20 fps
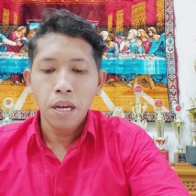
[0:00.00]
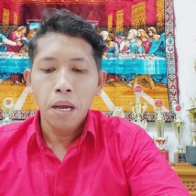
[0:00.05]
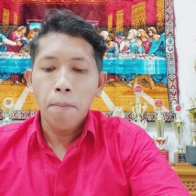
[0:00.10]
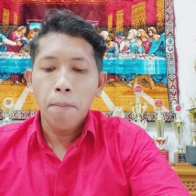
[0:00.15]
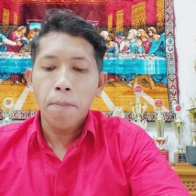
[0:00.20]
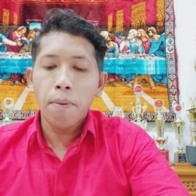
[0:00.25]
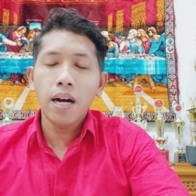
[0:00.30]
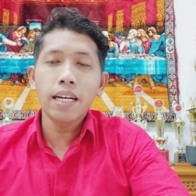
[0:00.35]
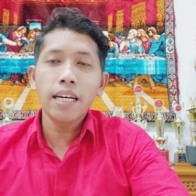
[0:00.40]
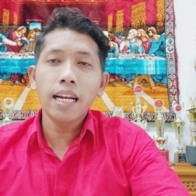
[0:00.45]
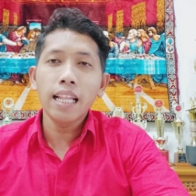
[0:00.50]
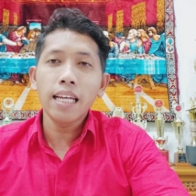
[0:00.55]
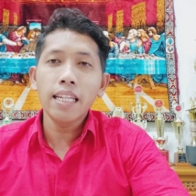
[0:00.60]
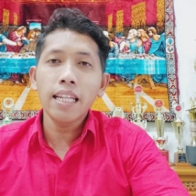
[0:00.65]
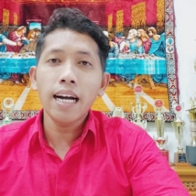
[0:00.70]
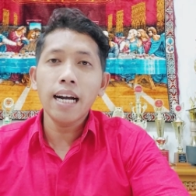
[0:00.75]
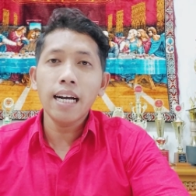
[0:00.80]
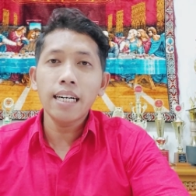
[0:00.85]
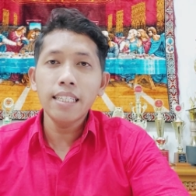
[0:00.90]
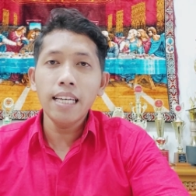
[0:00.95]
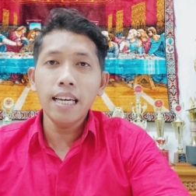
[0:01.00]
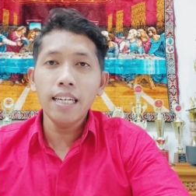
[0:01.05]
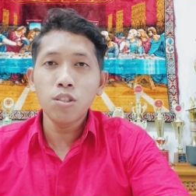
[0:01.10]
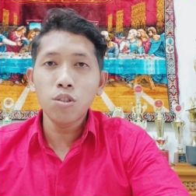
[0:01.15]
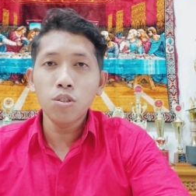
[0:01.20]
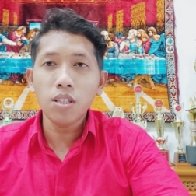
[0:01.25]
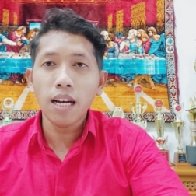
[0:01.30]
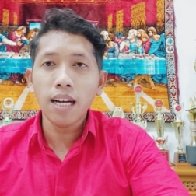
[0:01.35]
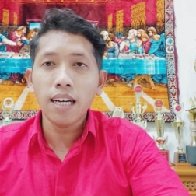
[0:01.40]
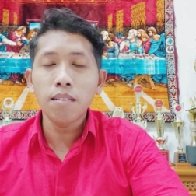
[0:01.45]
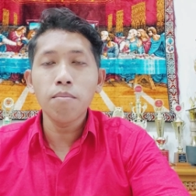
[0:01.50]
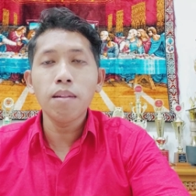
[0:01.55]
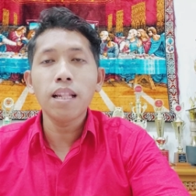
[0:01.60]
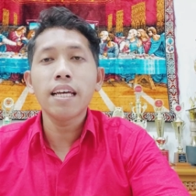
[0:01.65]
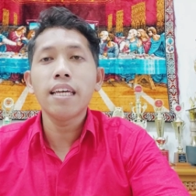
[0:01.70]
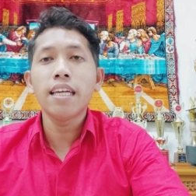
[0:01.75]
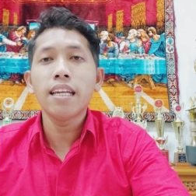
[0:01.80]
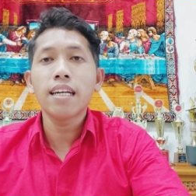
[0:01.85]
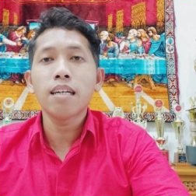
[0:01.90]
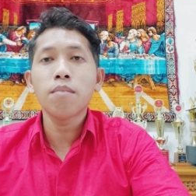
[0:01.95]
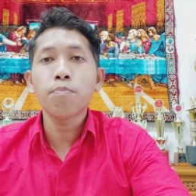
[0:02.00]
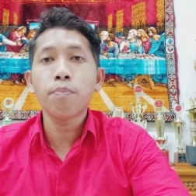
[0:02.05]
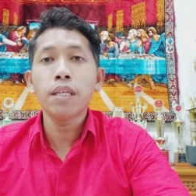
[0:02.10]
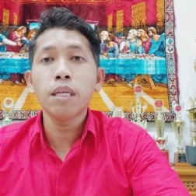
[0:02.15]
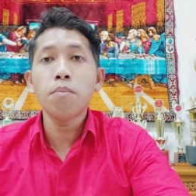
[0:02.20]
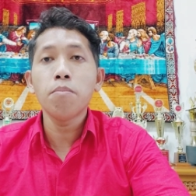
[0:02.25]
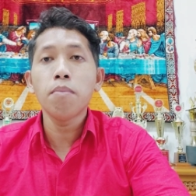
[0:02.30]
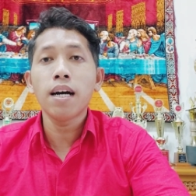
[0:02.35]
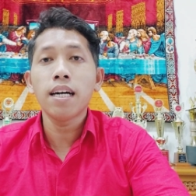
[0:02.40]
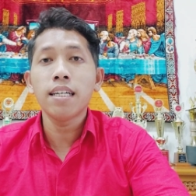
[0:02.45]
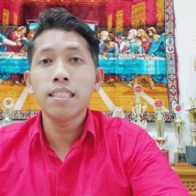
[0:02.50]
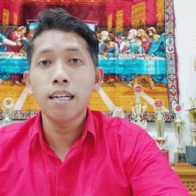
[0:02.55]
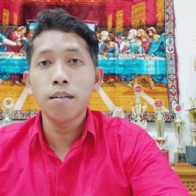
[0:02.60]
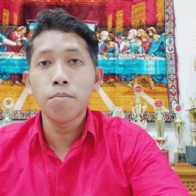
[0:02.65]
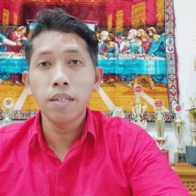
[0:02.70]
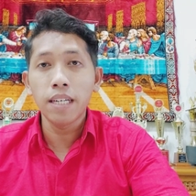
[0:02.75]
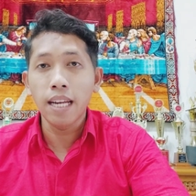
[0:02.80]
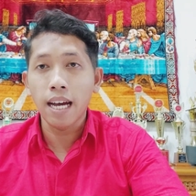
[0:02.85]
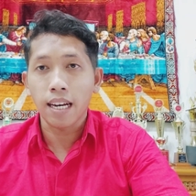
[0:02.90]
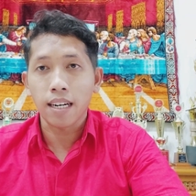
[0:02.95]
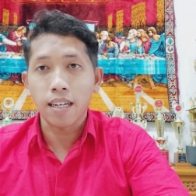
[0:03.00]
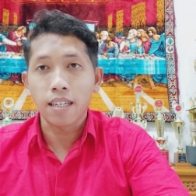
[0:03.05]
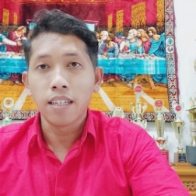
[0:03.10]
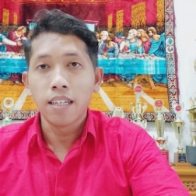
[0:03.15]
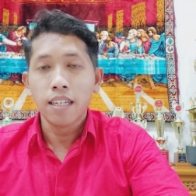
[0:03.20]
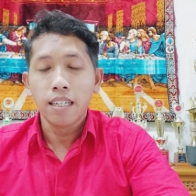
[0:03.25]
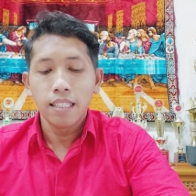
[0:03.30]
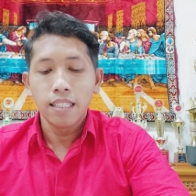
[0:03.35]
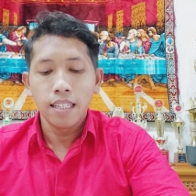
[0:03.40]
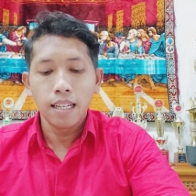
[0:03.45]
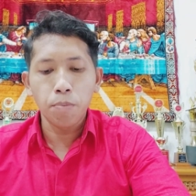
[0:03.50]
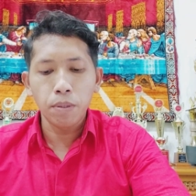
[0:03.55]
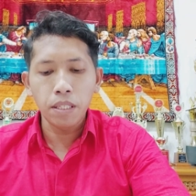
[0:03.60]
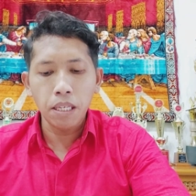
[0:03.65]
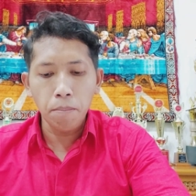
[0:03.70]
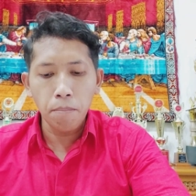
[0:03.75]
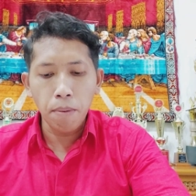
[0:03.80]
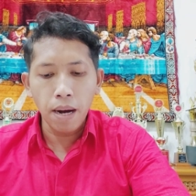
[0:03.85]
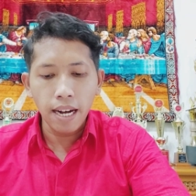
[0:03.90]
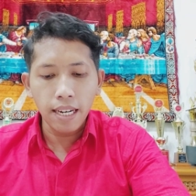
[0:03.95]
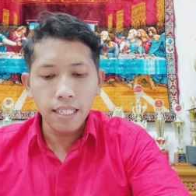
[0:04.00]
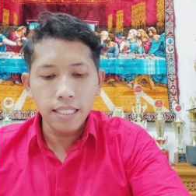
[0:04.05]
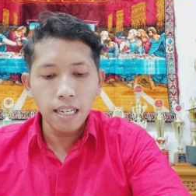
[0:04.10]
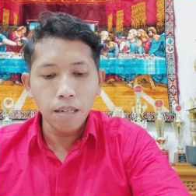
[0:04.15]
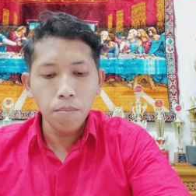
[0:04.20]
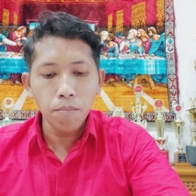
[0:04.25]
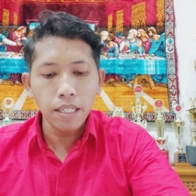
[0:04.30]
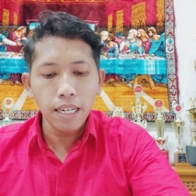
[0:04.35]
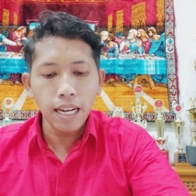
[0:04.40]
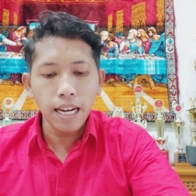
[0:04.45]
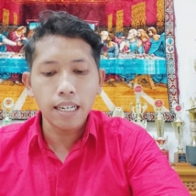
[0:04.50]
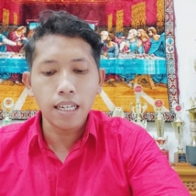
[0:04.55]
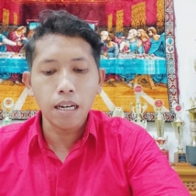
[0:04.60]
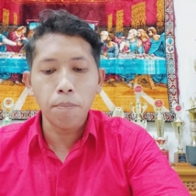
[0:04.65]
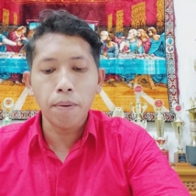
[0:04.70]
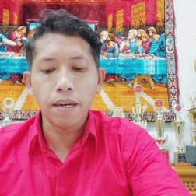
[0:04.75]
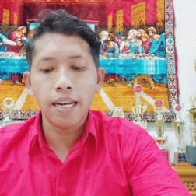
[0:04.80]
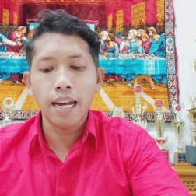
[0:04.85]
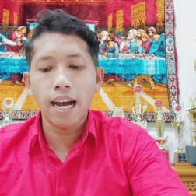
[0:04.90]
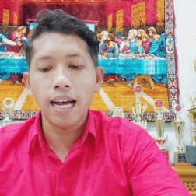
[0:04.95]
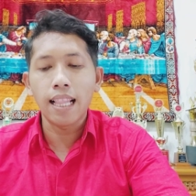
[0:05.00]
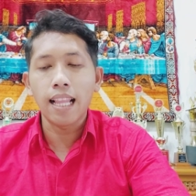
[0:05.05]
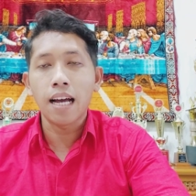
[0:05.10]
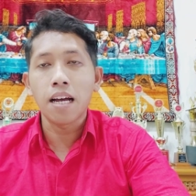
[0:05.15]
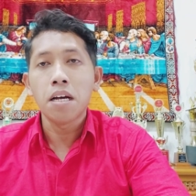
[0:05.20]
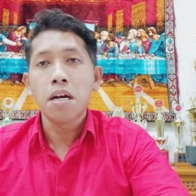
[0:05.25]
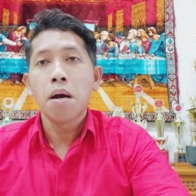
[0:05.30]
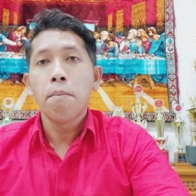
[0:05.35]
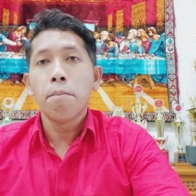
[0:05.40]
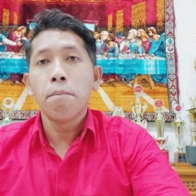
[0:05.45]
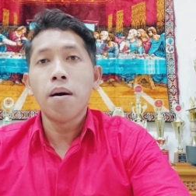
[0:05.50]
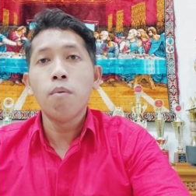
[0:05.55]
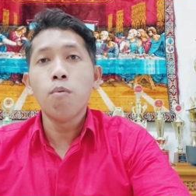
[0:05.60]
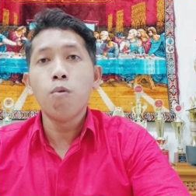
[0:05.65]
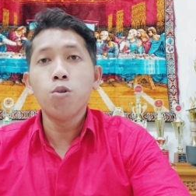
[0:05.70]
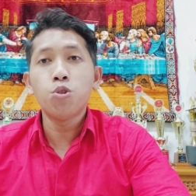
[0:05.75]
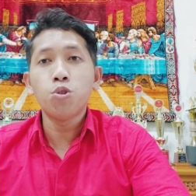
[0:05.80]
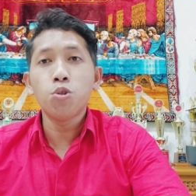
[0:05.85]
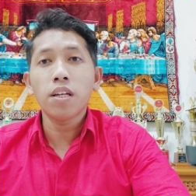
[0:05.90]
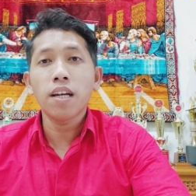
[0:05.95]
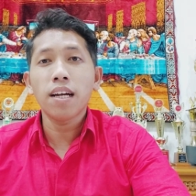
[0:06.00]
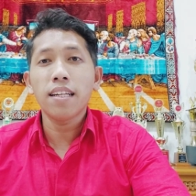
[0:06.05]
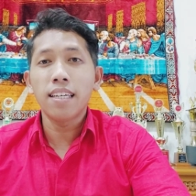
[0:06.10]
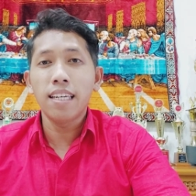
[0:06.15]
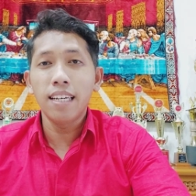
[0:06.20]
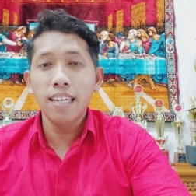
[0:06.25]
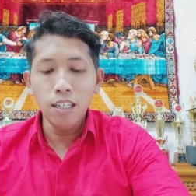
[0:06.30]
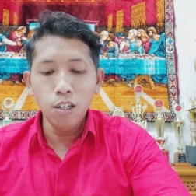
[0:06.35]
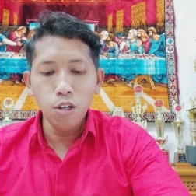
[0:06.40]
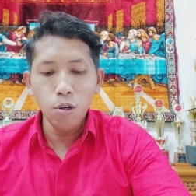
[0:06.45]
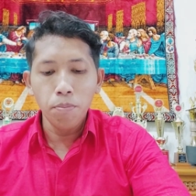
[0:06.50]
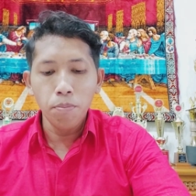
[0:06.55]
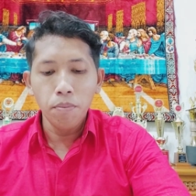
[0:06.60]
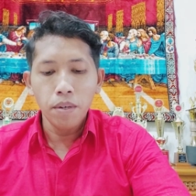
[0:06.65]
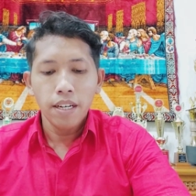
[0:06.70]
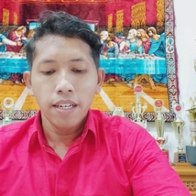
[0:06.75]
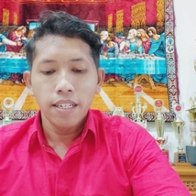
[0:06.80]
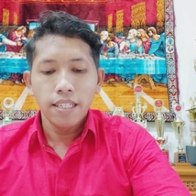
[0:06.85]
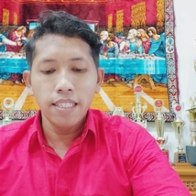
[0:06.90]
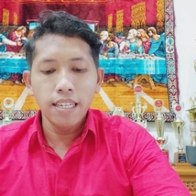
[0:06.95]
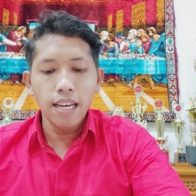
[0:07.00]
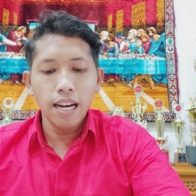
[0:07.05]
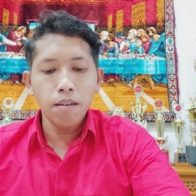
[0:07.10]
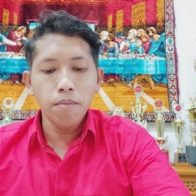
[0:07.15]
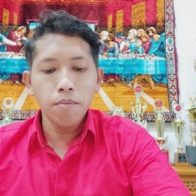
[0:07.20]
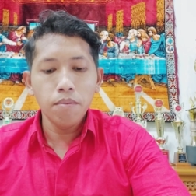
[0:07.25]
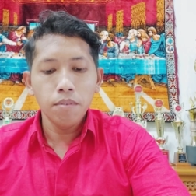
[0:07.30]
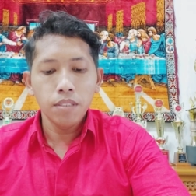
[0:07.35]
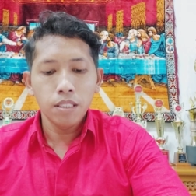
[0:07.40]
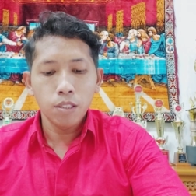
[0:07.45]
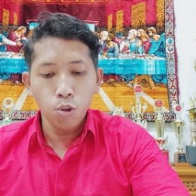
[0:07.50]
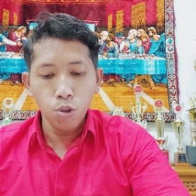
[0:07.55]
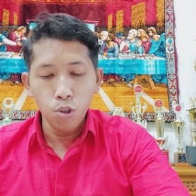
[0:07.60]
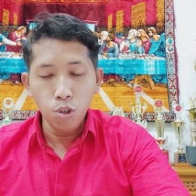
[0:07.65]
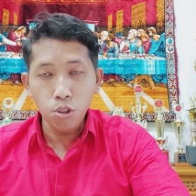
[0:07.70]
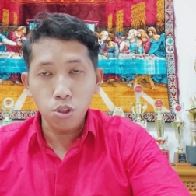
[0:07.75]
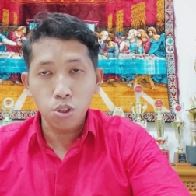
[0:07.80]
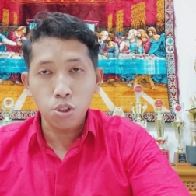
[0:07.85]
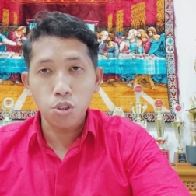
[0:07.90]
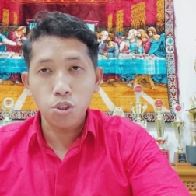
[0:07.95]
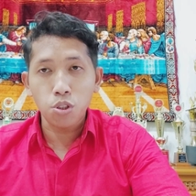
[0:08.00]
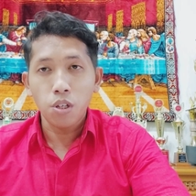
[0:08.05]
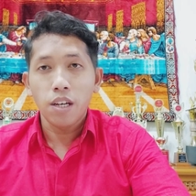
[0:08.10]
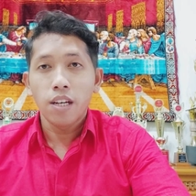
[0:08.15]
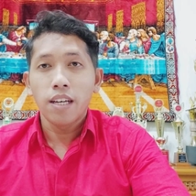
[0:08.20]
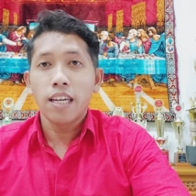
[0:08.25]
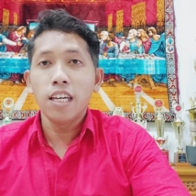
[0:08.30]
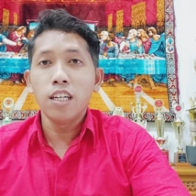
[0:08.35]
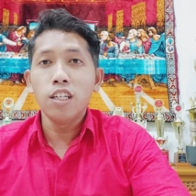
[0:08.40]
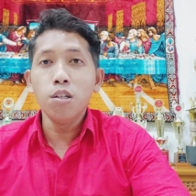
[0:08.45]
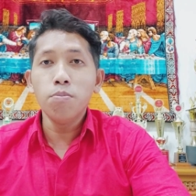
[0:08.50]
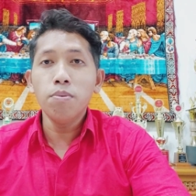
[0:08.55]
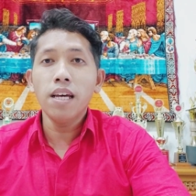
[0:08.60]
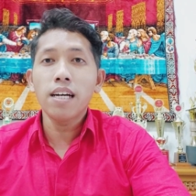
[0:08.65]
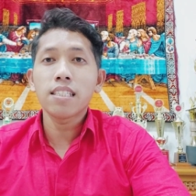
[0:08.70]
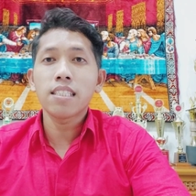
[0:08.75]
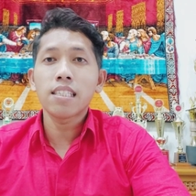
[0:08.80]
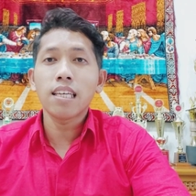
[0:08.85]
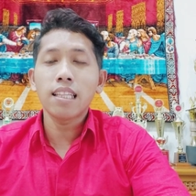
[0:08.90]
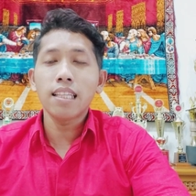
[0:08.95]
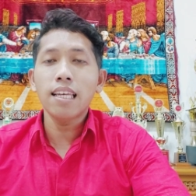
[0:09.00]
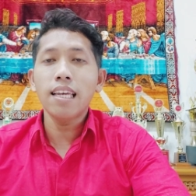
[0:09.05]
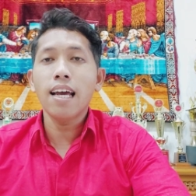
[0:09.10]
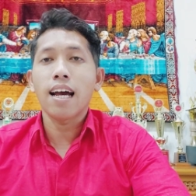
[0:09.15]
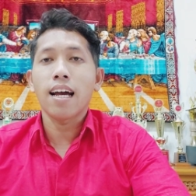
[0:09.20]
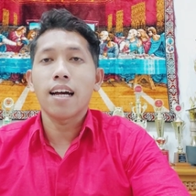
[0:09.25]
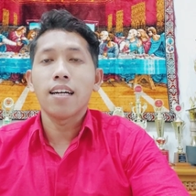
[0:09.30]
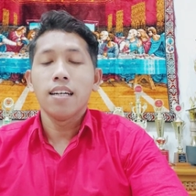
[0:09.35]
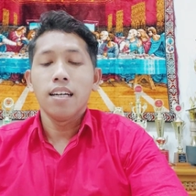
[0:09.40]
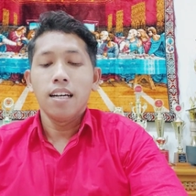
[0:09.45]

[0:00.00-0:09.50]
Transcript: Pengenalan akan Yesus akan melahirkan penyembahan yang benar dan penyembahan yang benar kepada Allah, mewujudkan hidup yang kudus, hidup yang setia,